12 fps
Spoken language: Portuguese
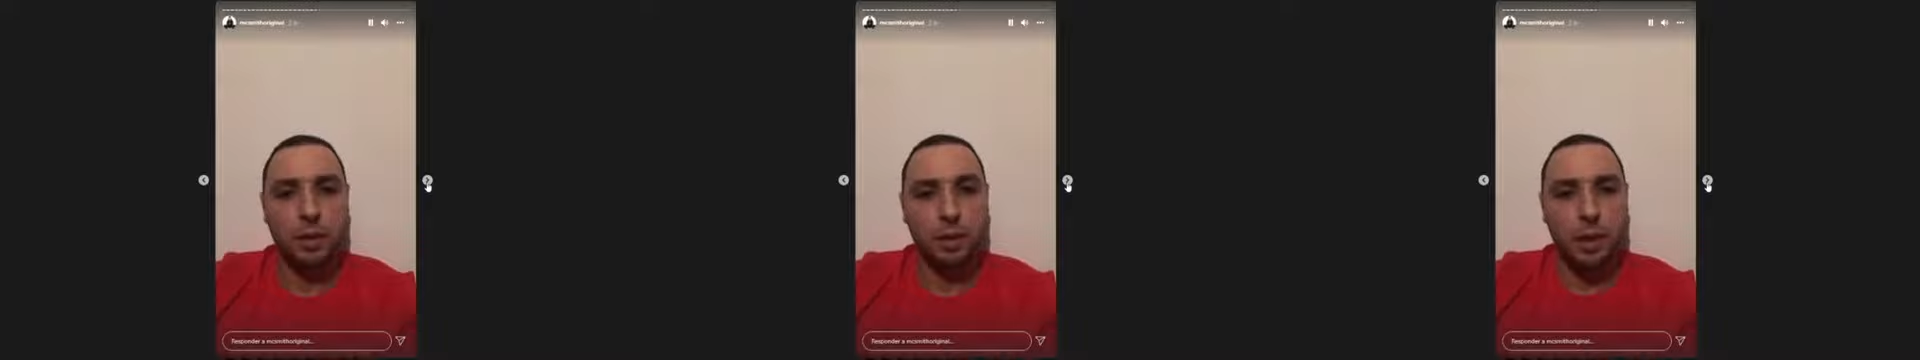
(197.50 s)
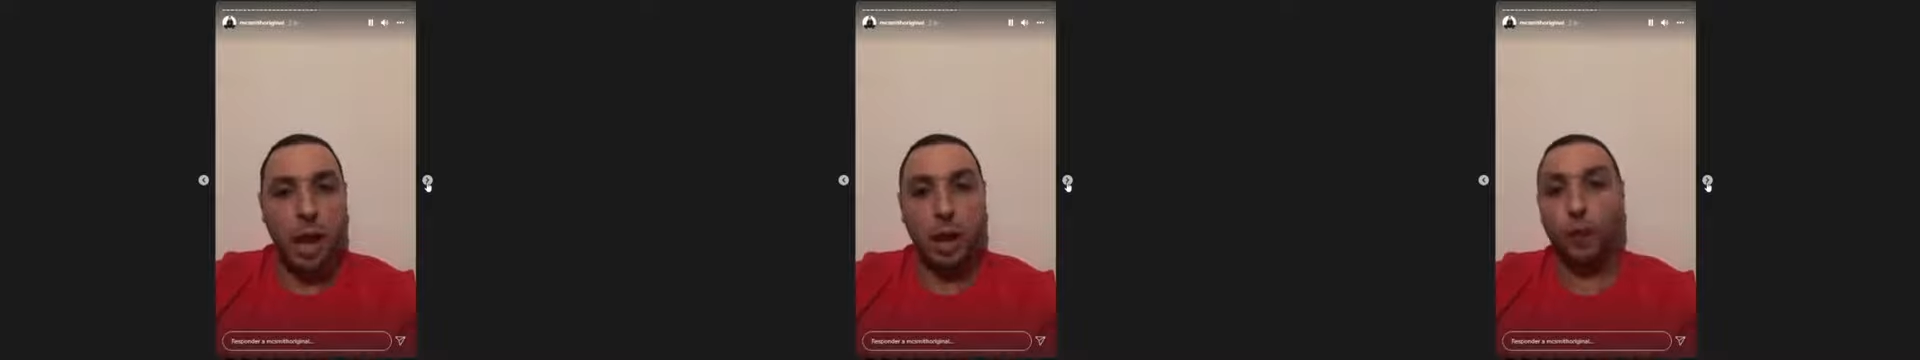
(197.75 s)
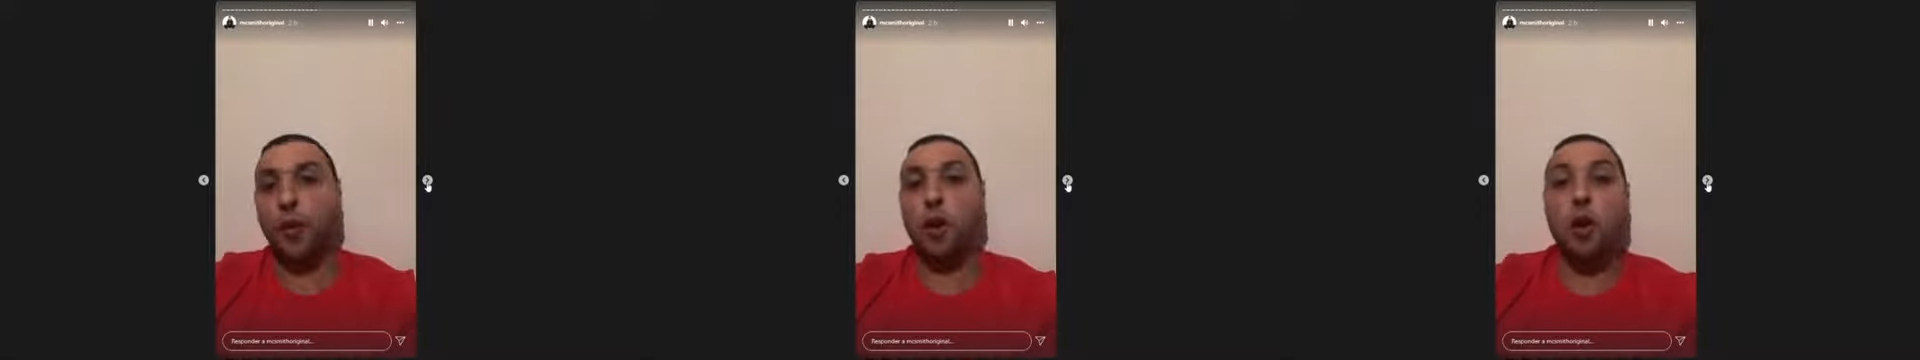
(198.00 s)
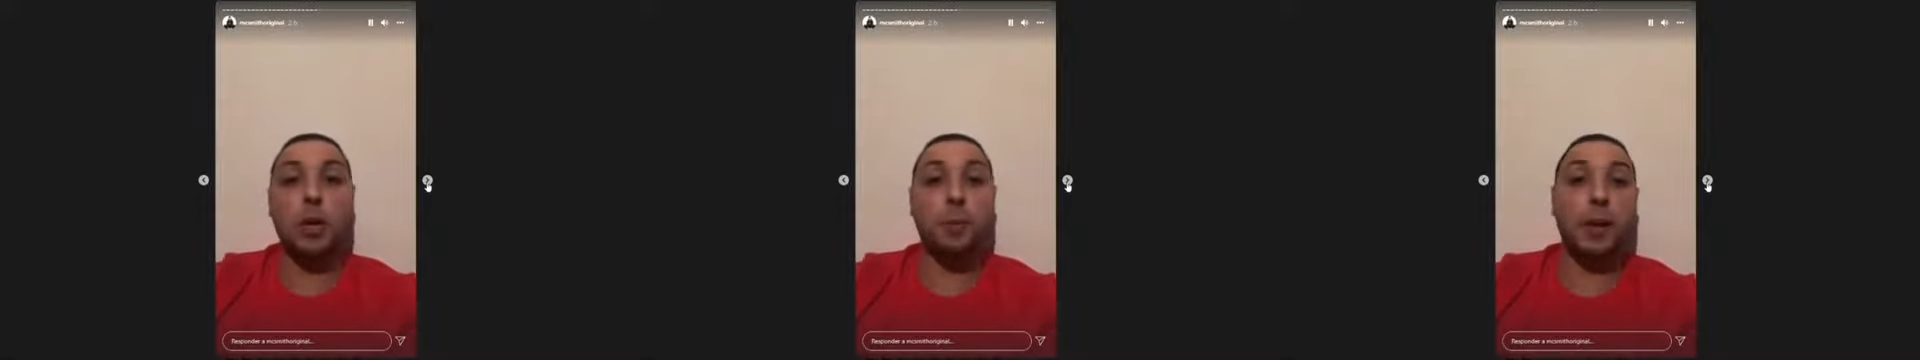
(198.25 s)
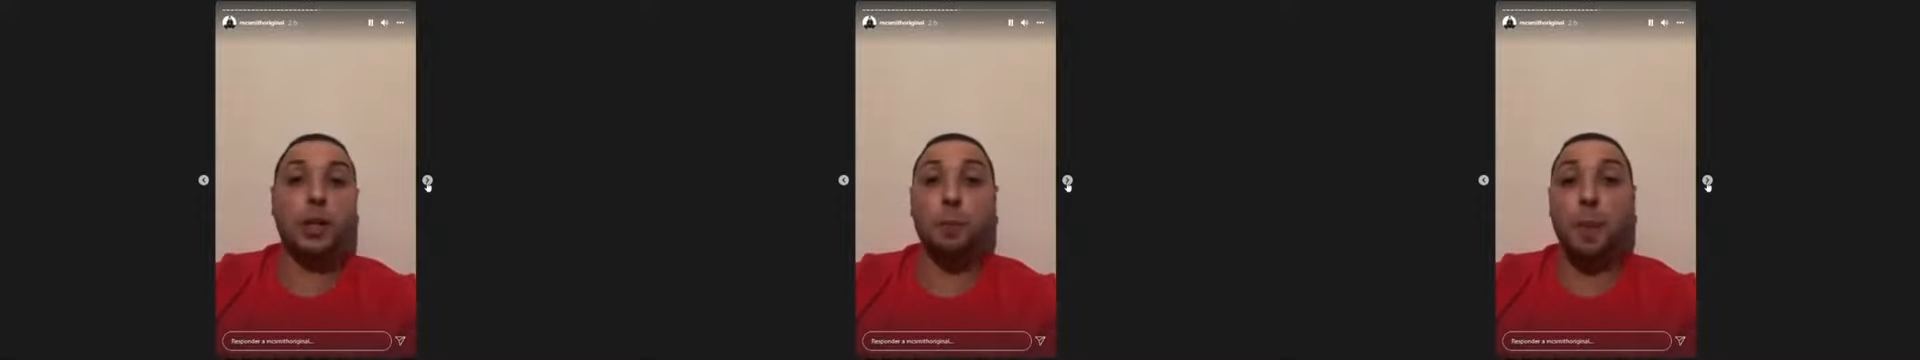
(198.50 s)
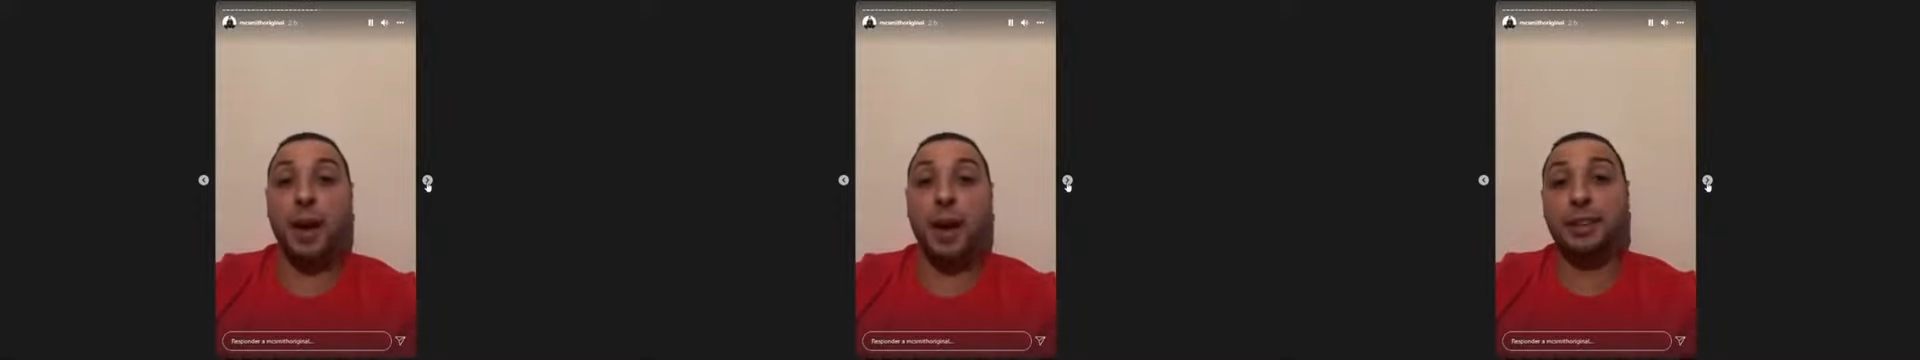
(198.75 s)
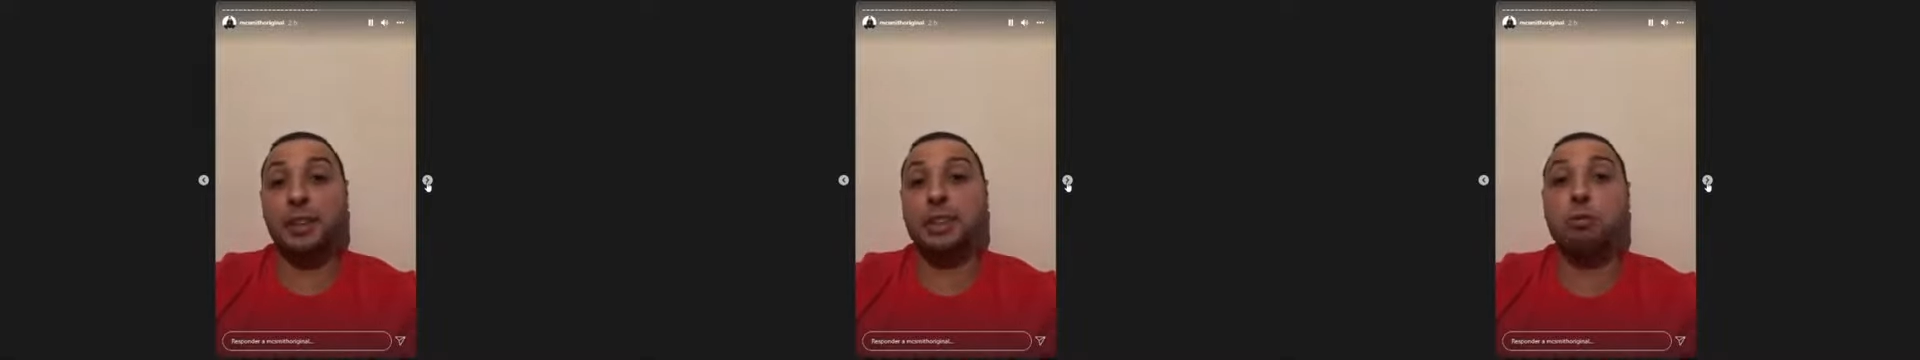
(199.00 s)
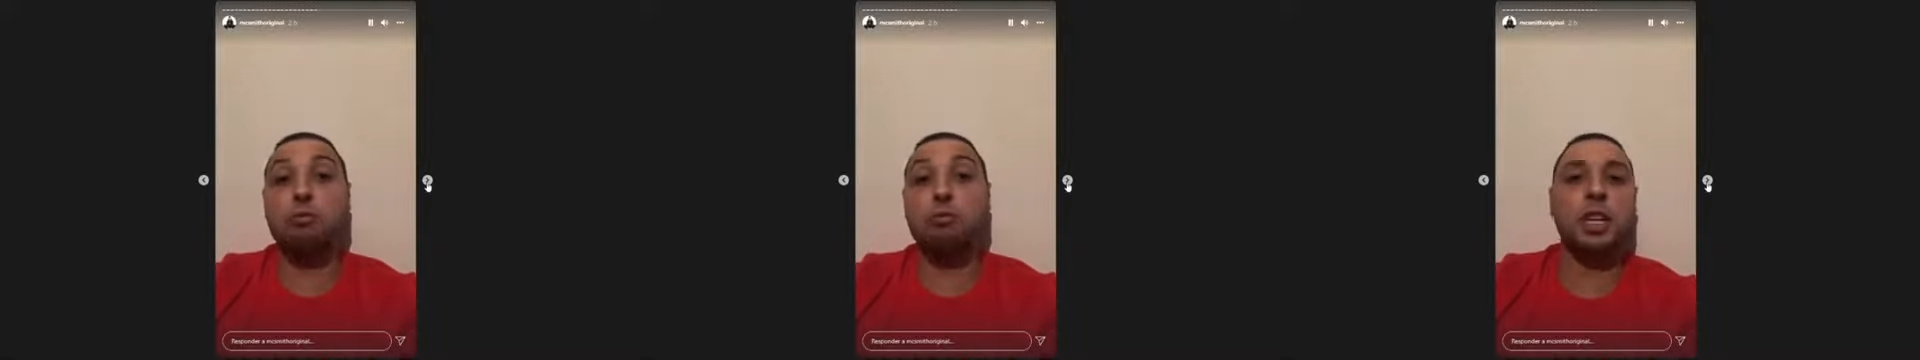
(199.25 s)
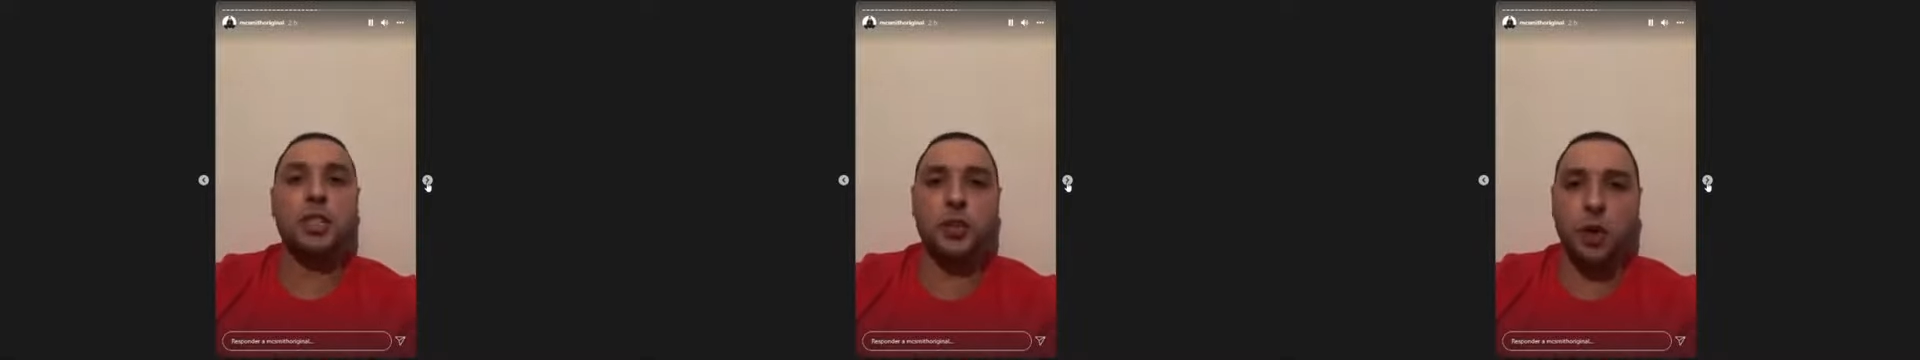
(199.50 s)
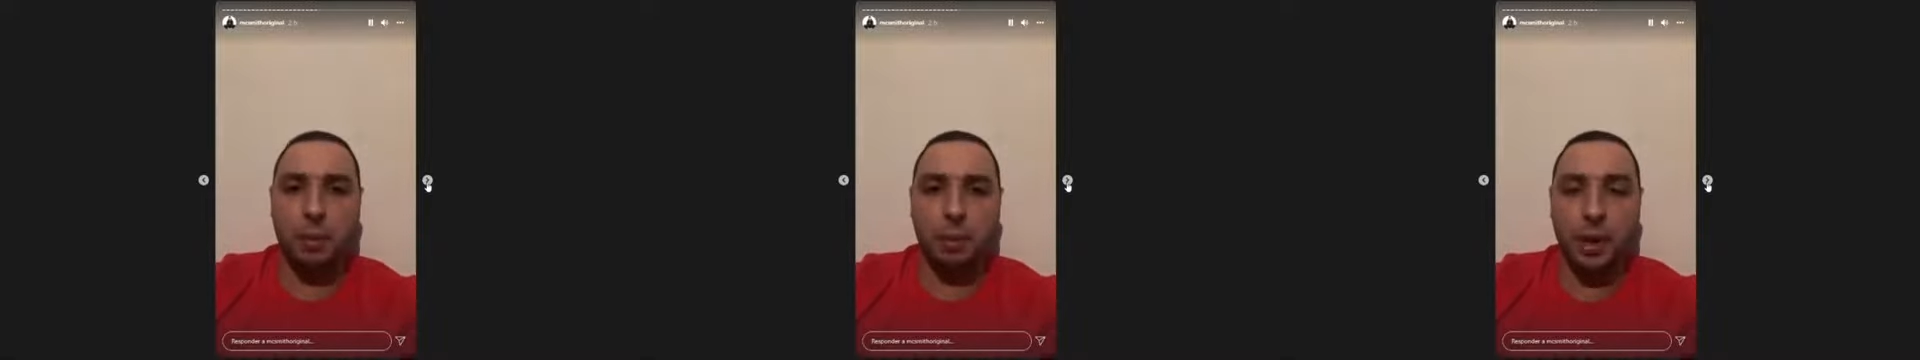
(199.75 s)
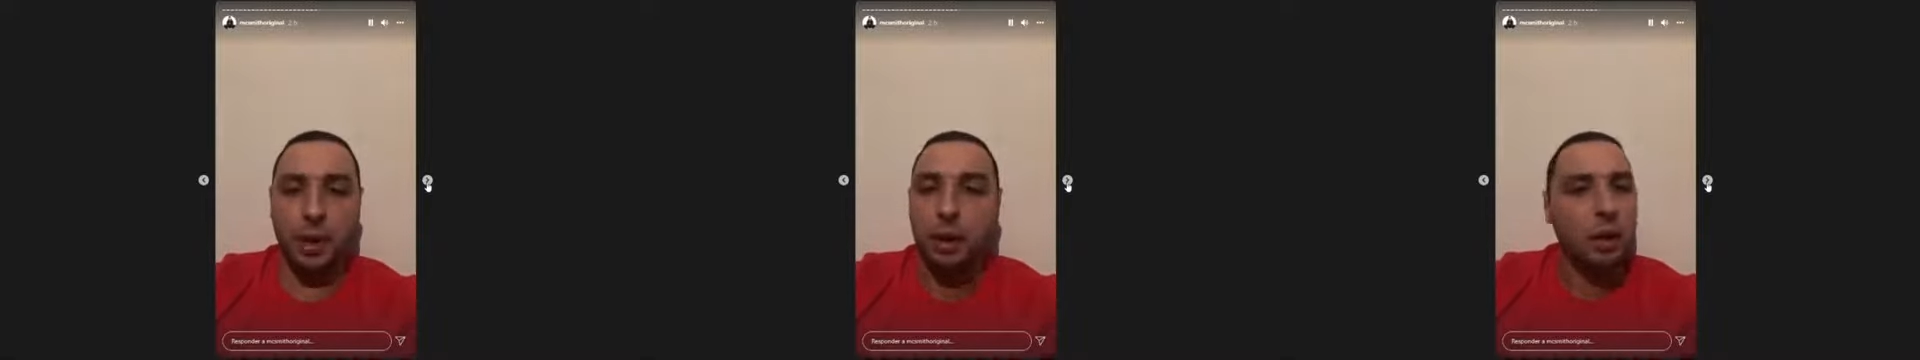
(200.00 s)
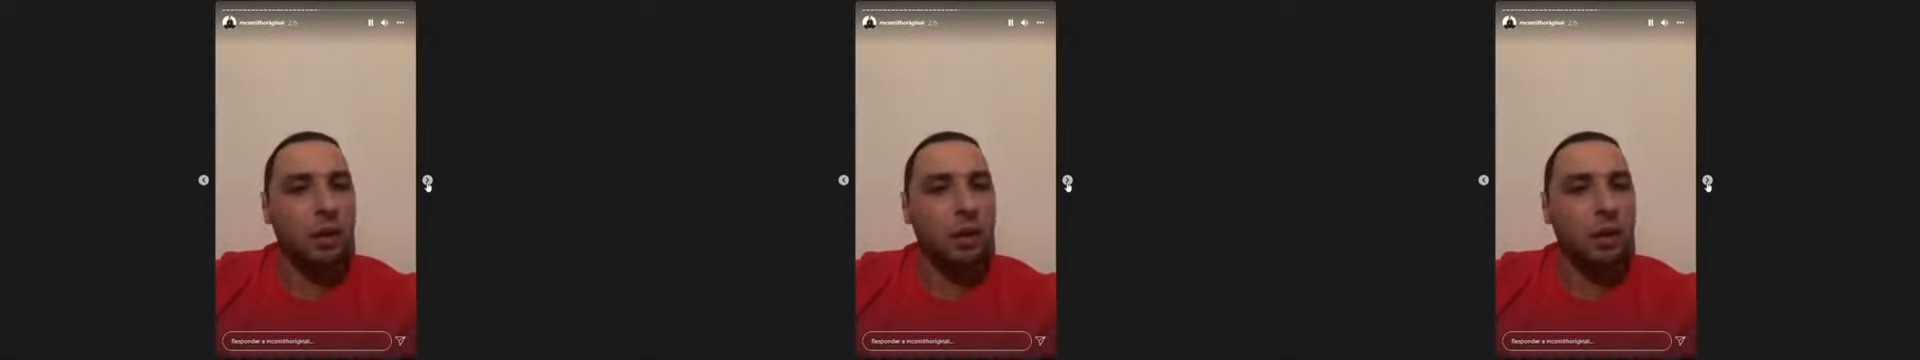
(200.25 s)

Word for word: Aí tu falou que pra te pegar tem que ser com 15 homens, né?